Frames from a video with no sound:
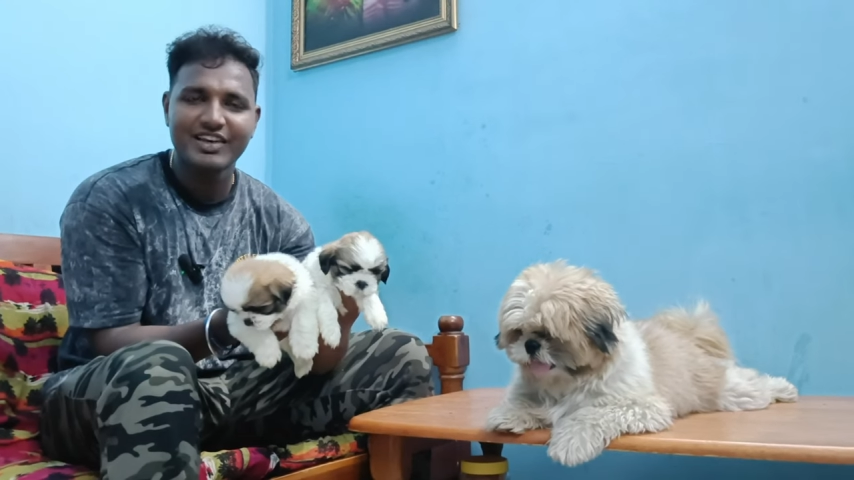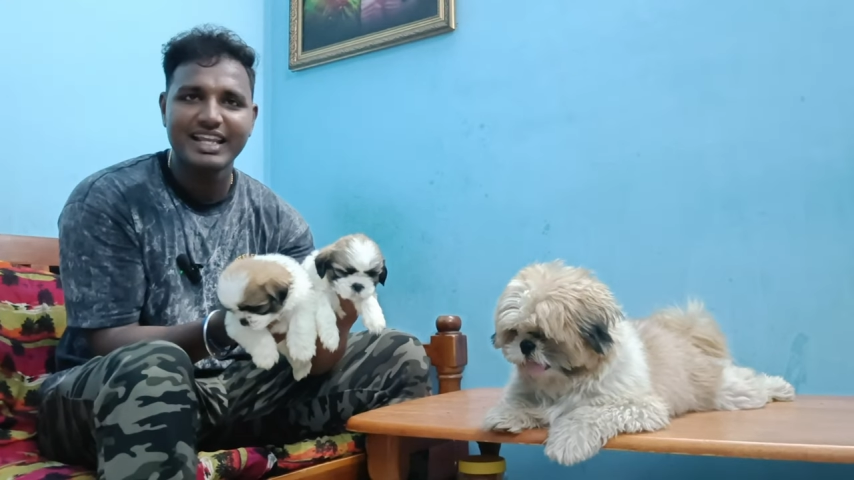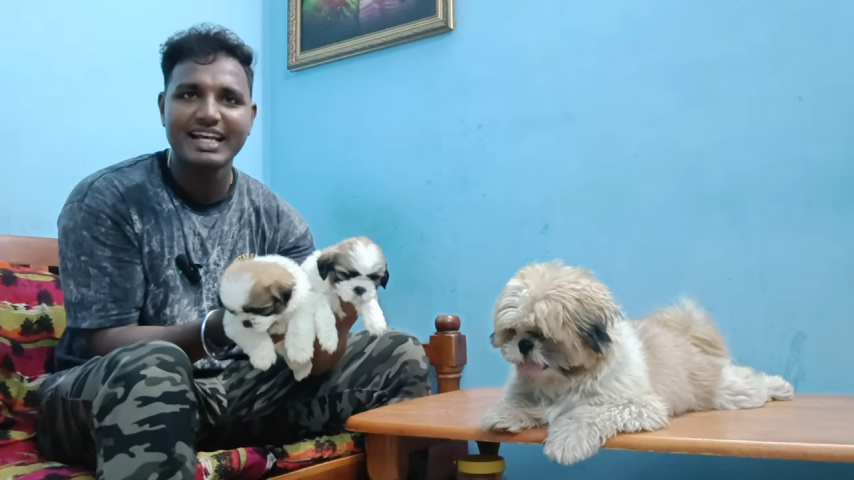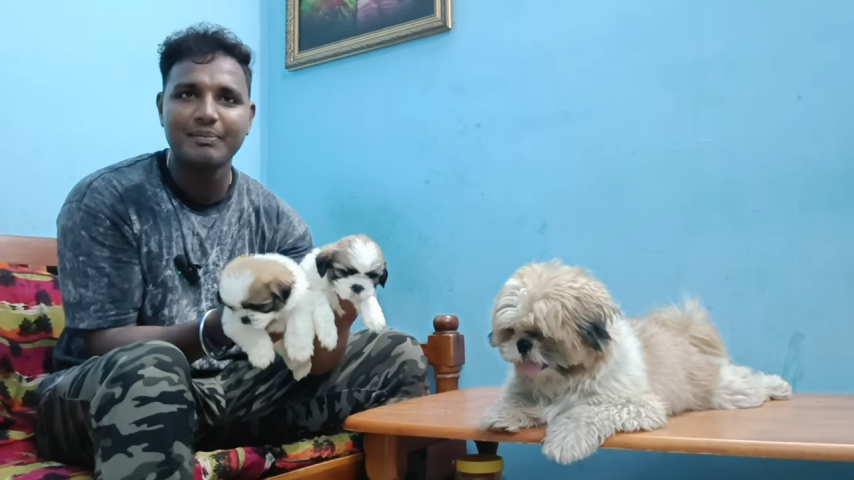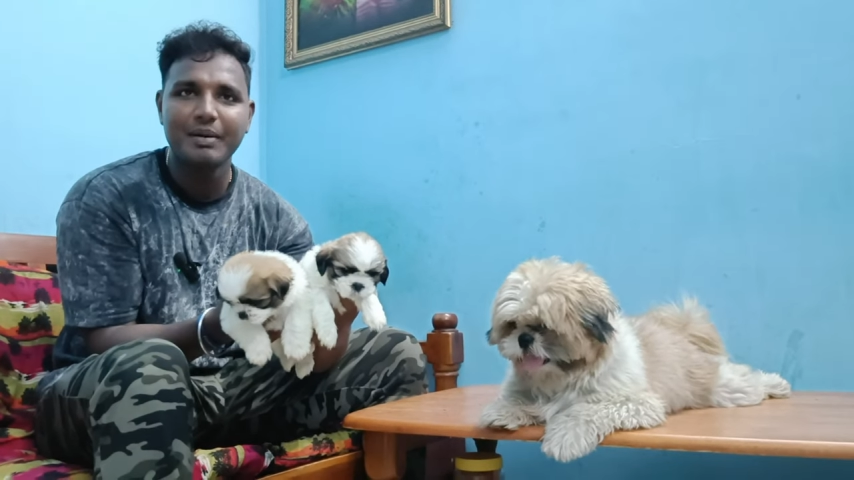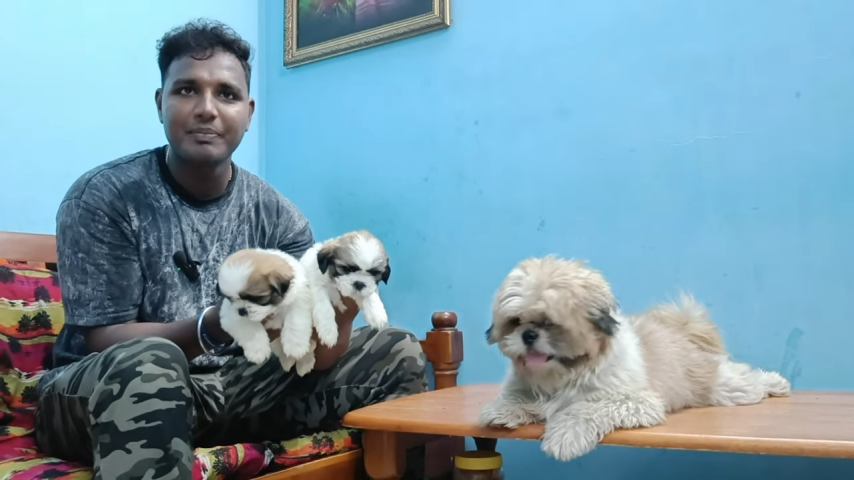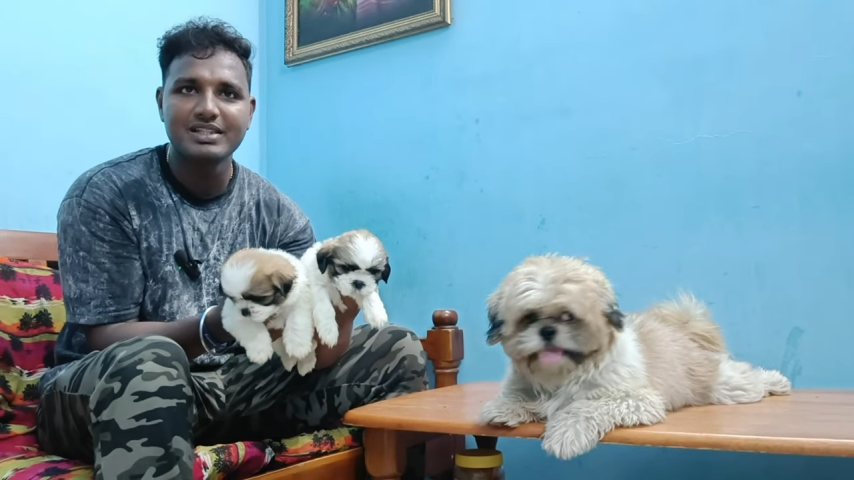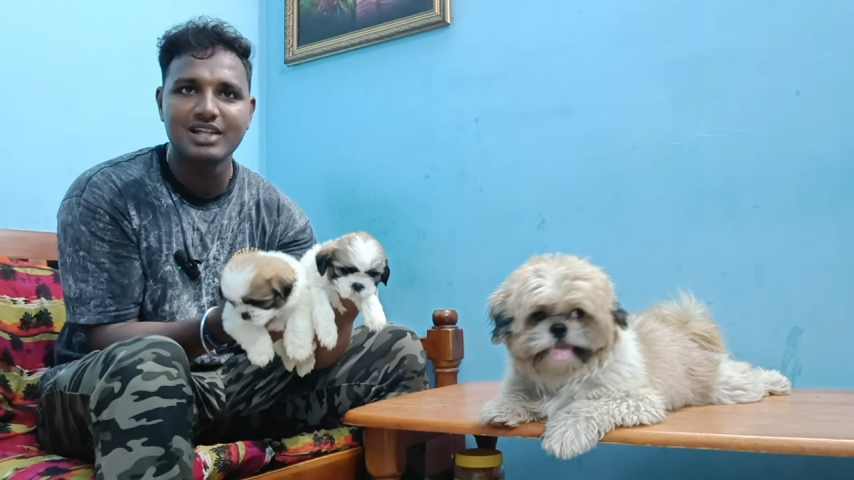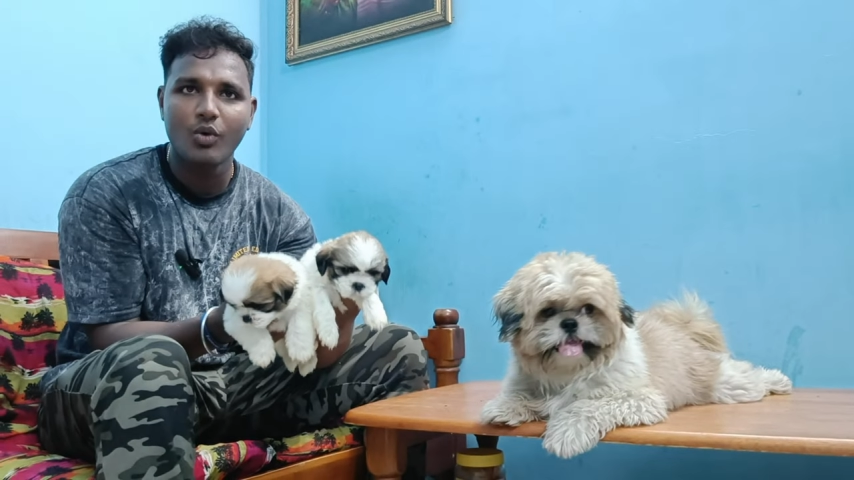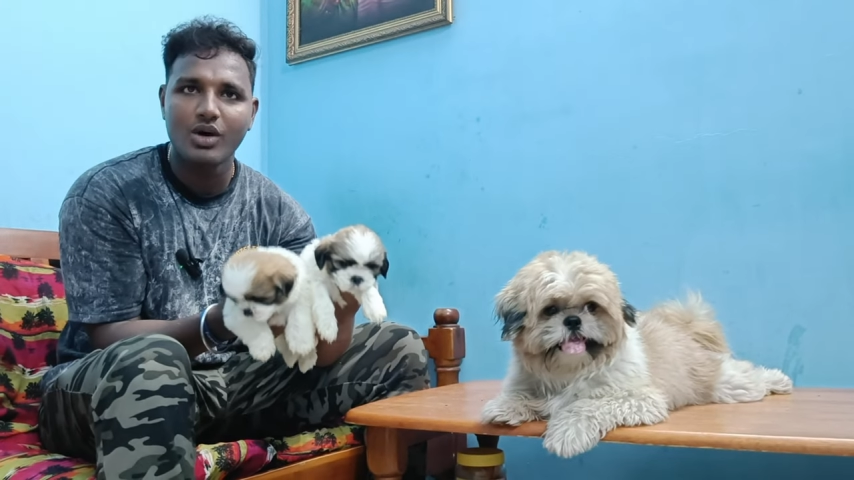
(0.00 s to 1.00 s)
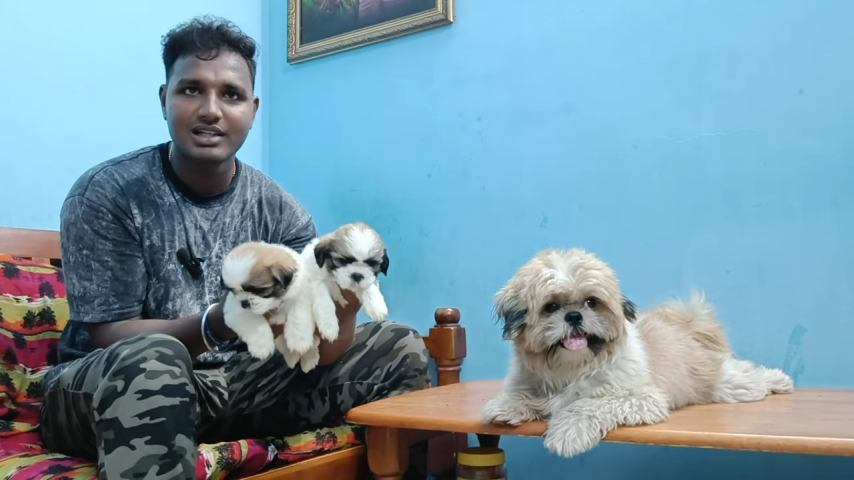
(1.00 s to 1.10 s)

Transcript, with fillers: இன்னி வரைக்கும் என்கிட்ட பப்பிஸ் அவங்க